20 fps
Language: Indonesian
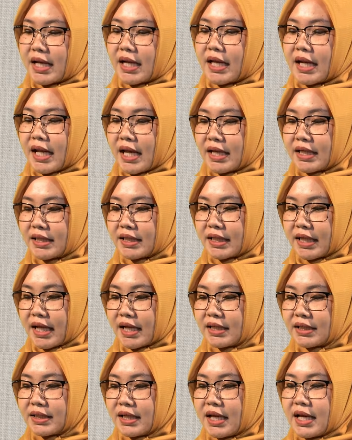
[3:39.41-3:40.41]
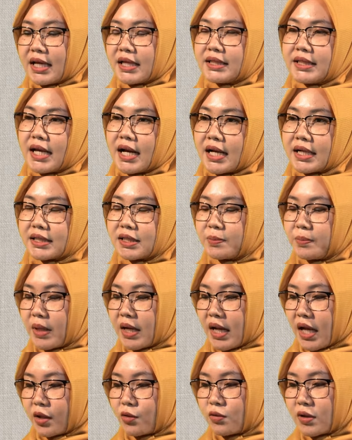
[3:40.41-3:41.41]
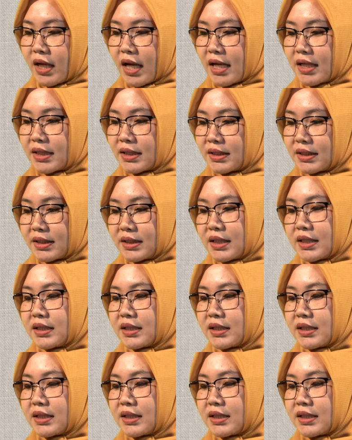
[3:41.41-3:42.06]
kelahiran yang diberlakukan